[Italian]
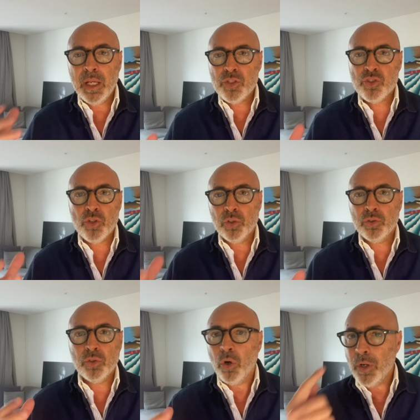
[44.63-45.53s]

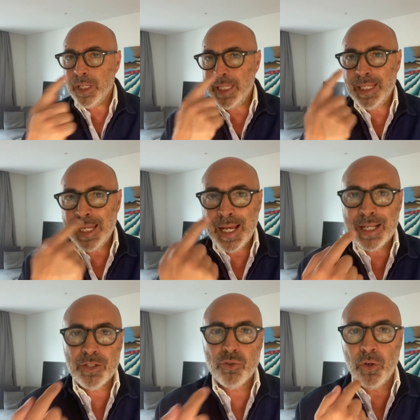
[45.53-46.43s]
sotto il
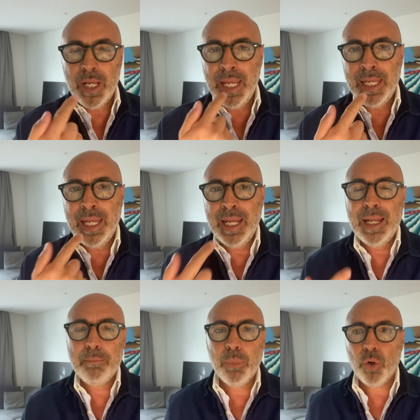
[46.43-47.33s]
naso e
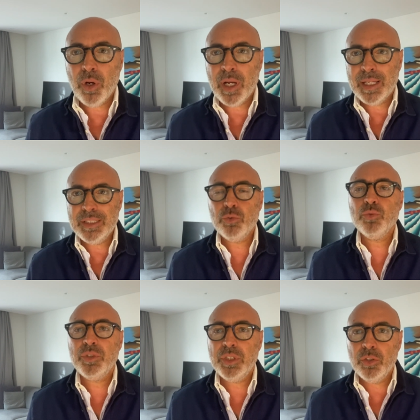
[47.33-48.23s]
nella bocca di
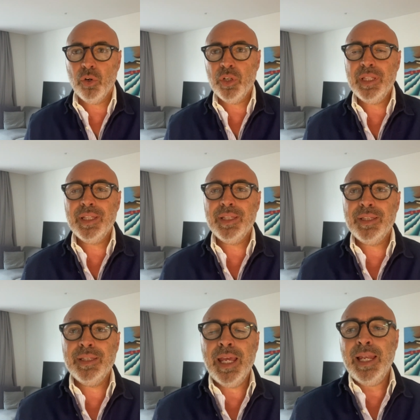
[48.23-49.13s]
tutti noi
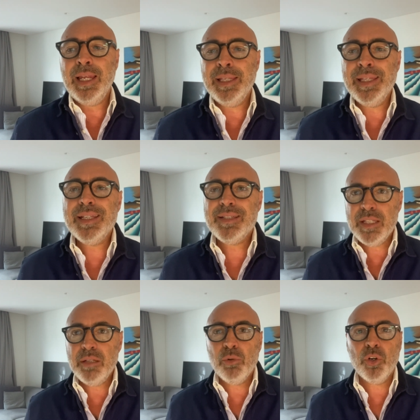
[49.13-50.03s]
degli
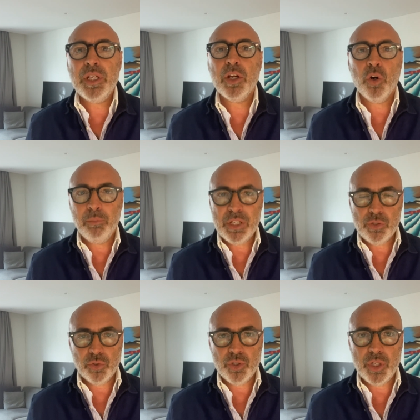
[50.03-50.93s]
stimoli
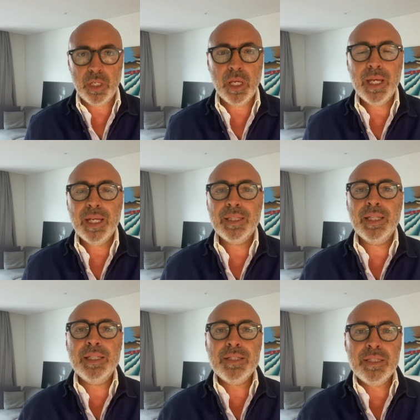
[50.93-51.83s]
obesogeni,
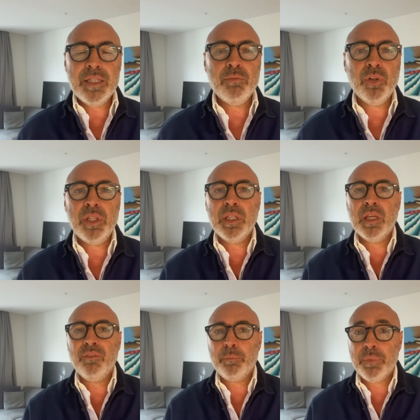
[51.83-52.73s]
degli stimoli
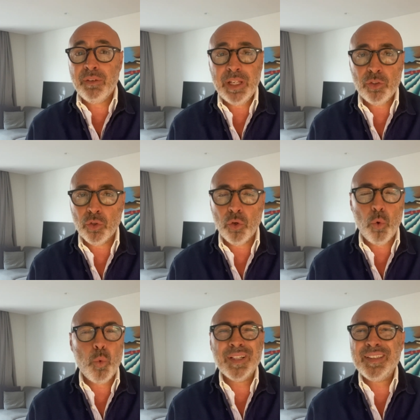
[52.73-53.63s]
che prevedono
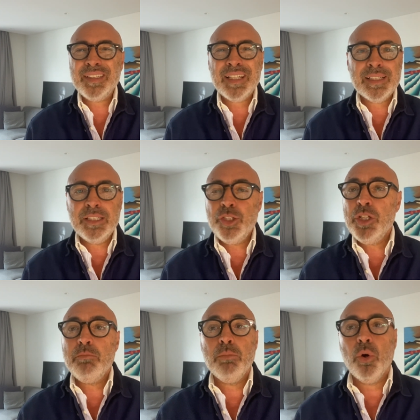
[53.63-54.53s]
quantità di
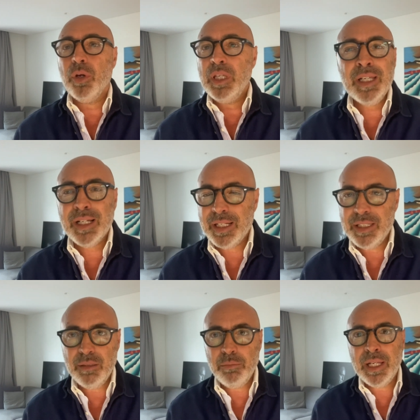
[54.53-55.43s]
cibo
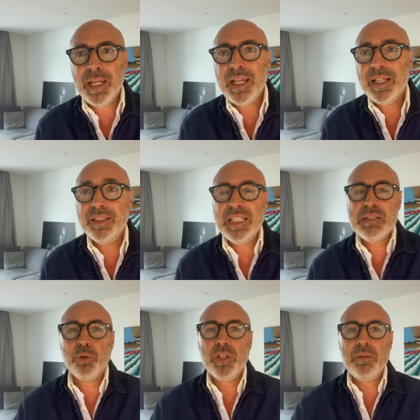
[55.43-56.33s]
incredibile,
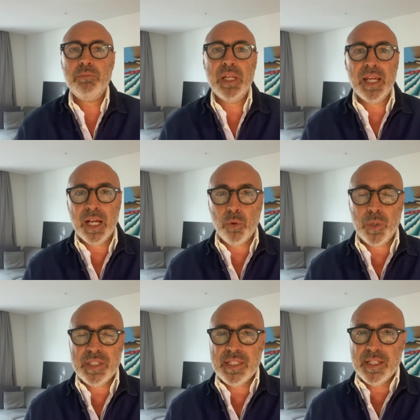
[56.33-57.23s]
disponibile a
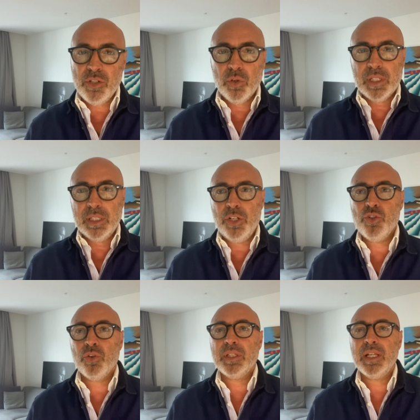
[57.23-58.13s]
qualsiasi ora del
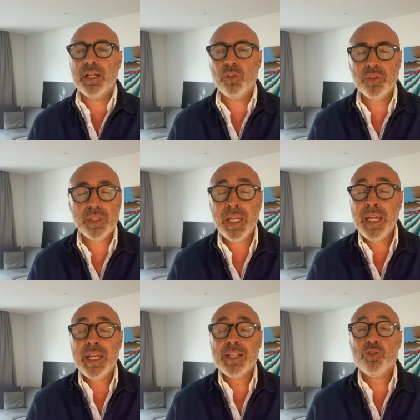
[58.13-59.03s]
giorno e della notte
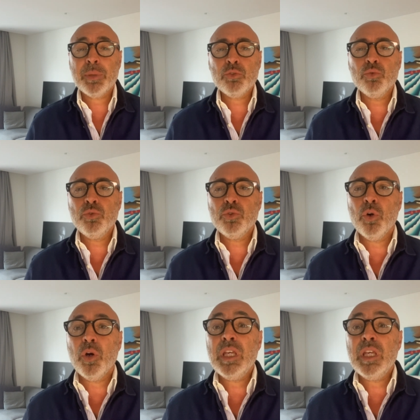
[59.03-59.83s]
e soprattutto